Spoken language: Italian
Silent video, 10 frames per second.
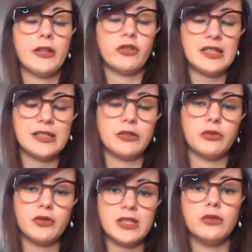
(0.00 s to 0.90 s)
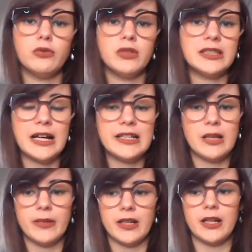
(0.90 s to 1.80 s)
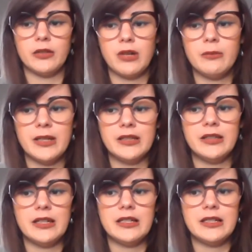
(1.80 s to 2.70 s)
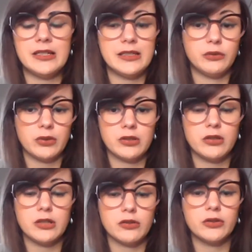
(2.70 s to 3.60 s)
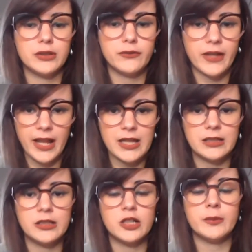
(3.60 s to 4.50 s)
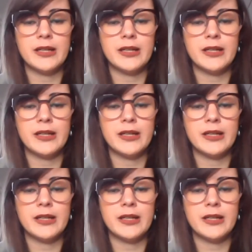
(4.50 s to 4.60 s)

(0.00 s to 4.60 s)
ma non è stato così in tutta Italia perché naturalmente le situazioni sono differenti,